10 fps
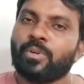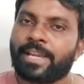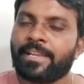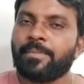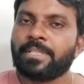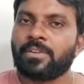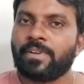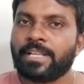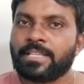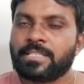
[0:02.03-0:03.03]
ముఖ్యమంత్రి
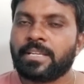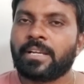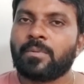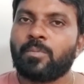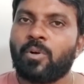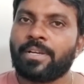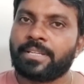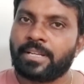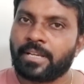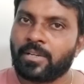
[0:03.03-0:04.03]
వైఎస్ జగన్మోహన్
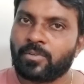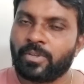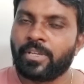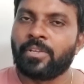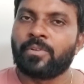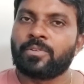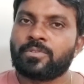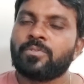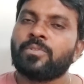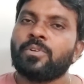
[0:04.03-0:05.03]
రెడ్డి గారు
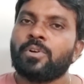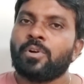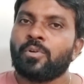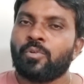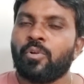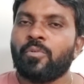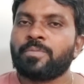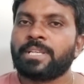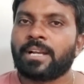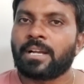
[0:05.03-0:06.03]
ఈరోజు
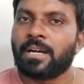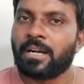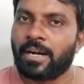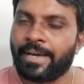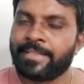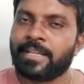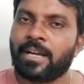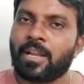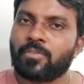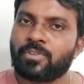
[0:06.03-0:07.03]
హోంశాఖ
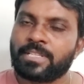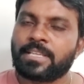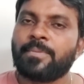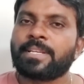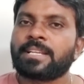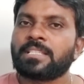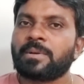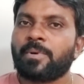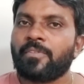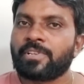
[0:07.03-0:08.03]
అధికారులతోటి సమీక్షా
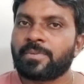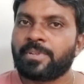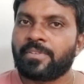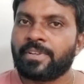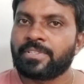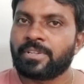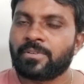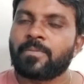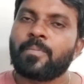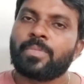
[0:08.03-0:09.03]
సమావేశం
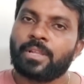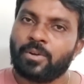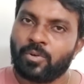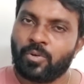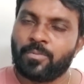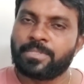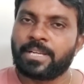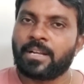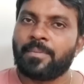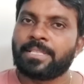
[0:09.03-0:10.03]
నిర్వహించారు
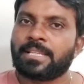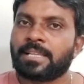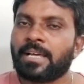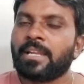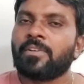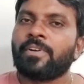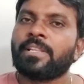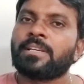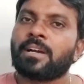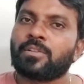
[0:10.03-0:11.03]
హోంశాఖ మంత్రి తానేటి
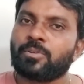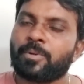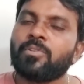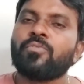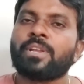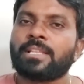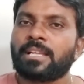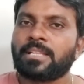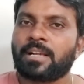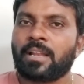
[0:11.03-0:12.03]
వనిత గారితో పాటు
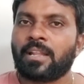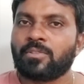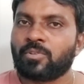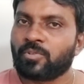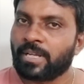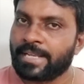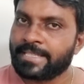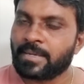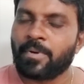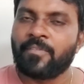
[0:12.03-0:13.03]
ఉన్నతాధికారులందరూ కూడా ఈ
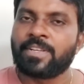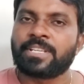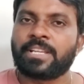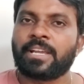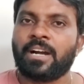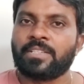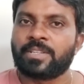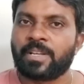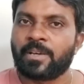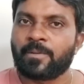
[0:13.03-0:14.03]
సమావేశానికి
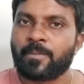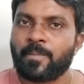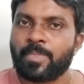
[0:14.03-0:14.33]
హాజరయ్యారు